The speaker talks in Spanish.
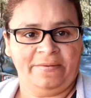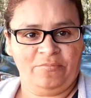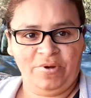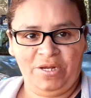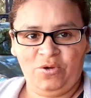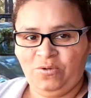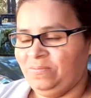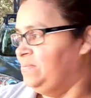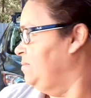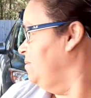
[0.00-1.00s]
Bueno,
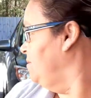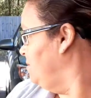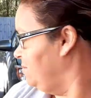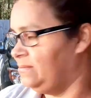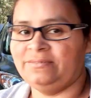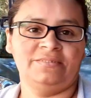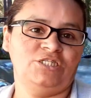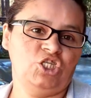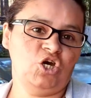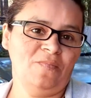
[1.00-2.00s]

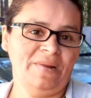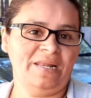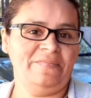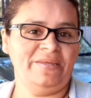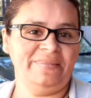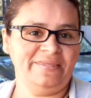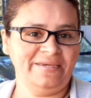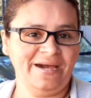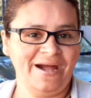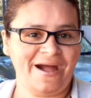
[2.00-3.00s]
Dios me les
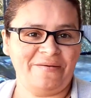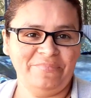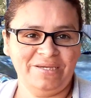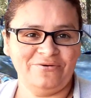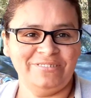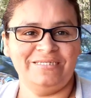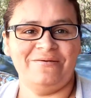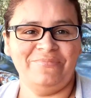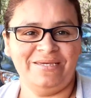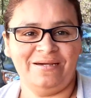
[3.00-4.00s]
bendiga, amigos y
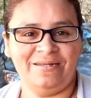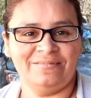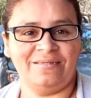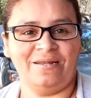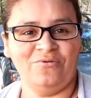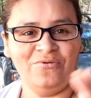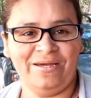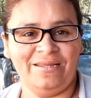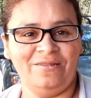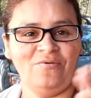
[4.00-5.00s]
amigas, les saludo
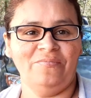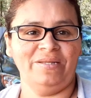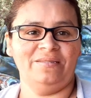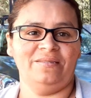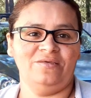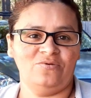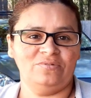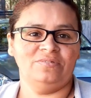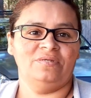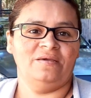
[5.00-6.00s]
en el nombre de
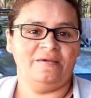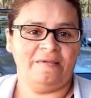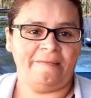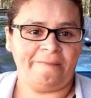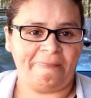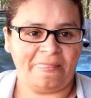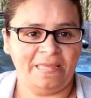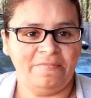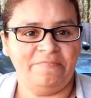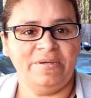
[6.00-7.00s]
Dios.
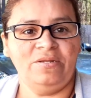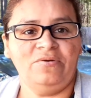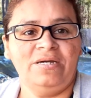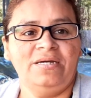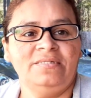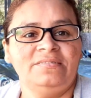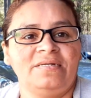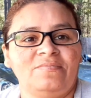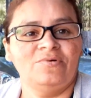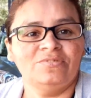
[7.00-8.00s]
Espero que en esta
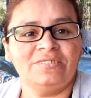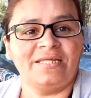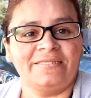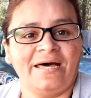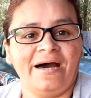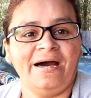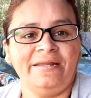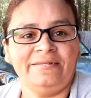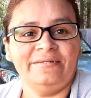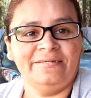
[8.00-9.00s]
hermosa
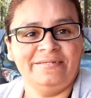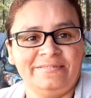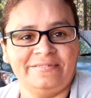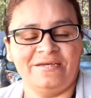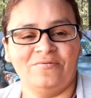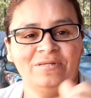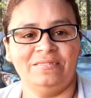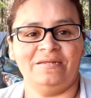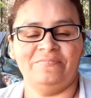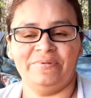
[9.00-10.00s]
tarde se
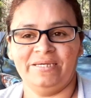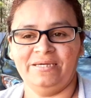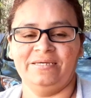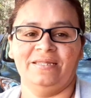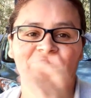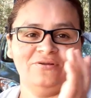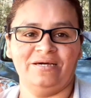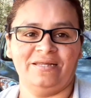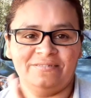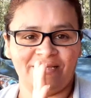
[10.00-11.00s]
encuentren bien y dándole
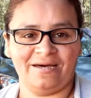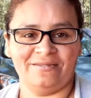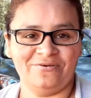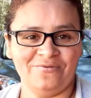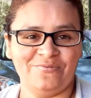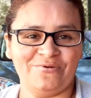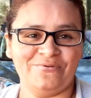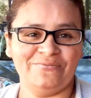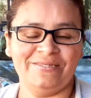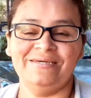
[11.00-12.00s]
gracias a Dios por
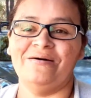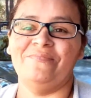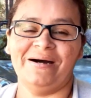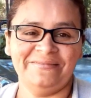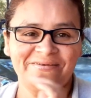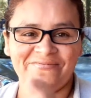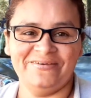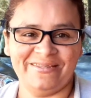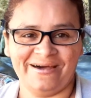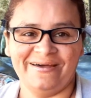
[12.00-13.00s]
un día más de
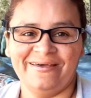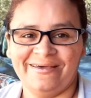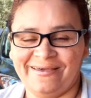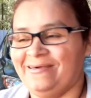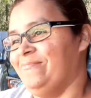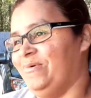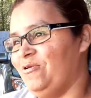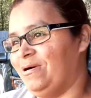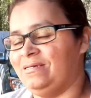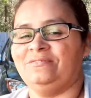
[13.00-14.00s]
vida.
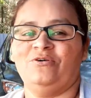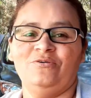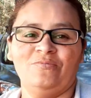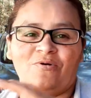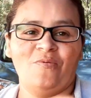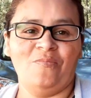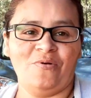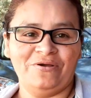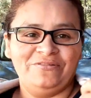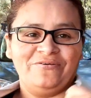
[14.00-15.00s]
Bueno, aquí estoy un,
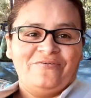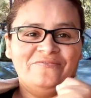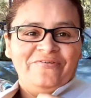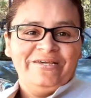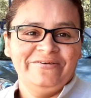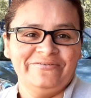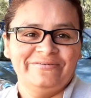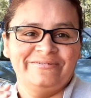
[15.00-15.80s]
poquito con frío.